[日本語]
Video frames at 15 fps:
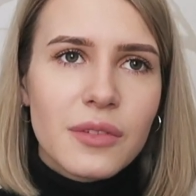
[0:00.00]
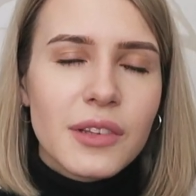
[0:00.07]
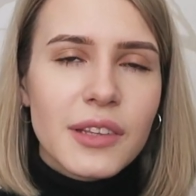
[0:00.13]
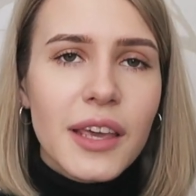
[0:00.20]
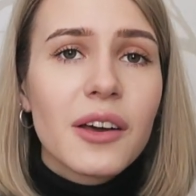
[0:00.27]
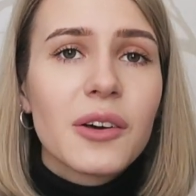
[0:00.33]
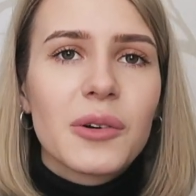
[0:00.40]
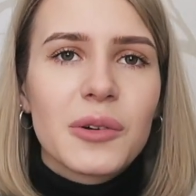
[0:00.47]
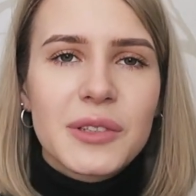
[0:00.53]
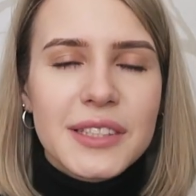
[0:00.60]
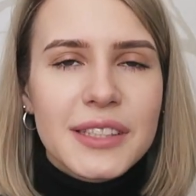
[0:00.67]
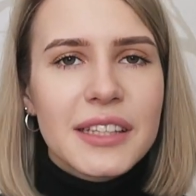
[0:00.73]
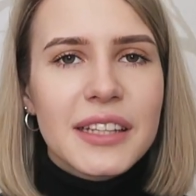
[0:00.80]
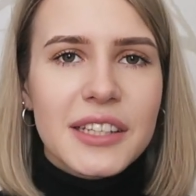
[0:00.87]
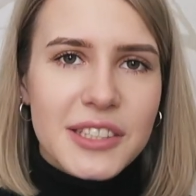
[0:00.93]
う結構好
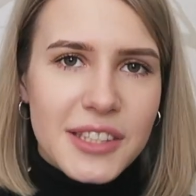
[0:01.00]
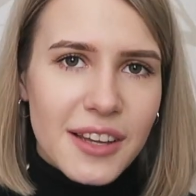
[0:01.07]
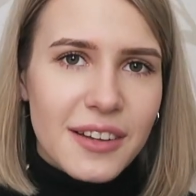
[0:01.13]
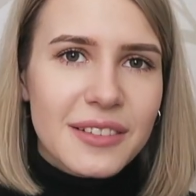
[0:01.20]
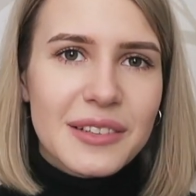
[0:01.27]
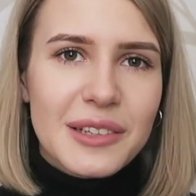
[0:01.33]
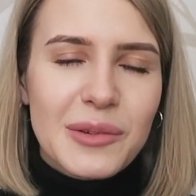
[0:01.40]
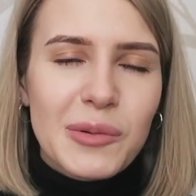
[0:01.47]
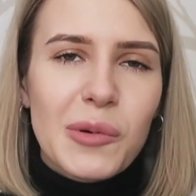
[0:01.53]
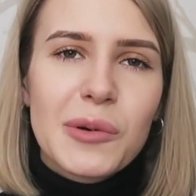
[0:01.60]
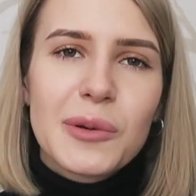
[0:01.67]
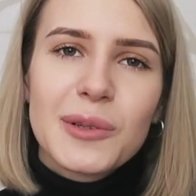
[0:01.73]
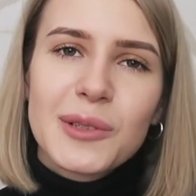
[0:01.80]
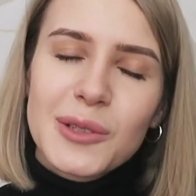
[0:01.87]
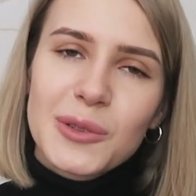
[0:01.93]
きでした
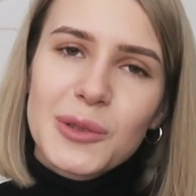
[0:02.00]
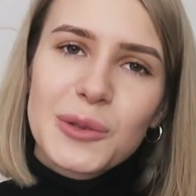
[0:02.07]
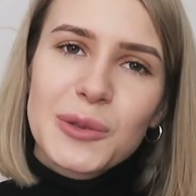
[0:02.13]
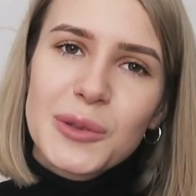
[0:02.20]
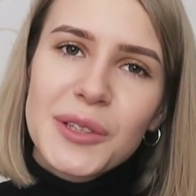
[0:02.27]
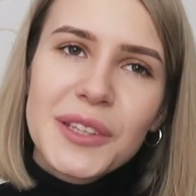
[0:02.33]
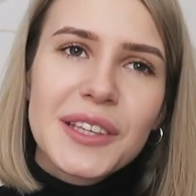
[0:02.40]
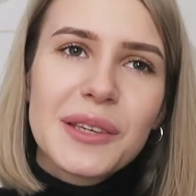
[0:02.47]
もうその雰